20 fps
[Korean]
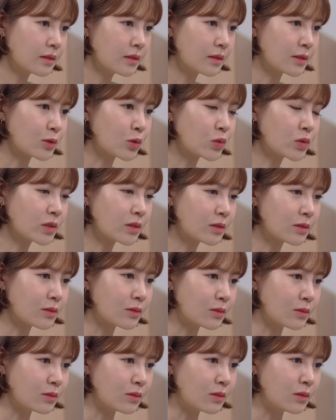그 소식
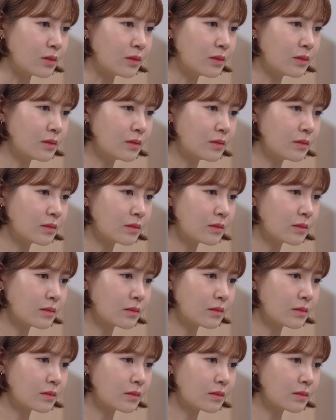듣고
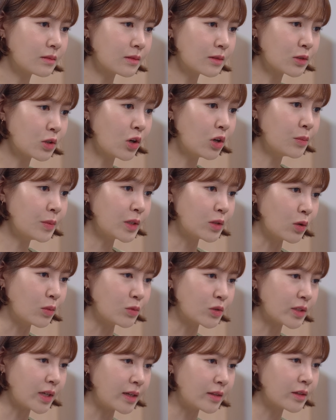처음엔
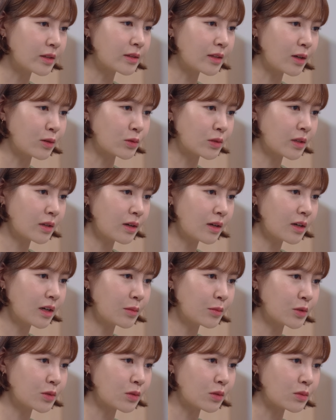너무 잘 됐다고
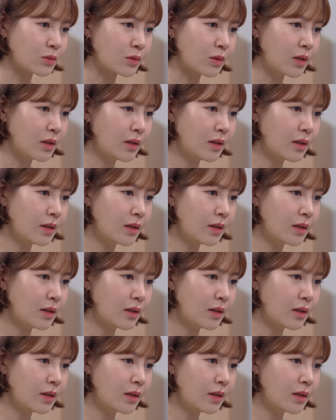생각하면서도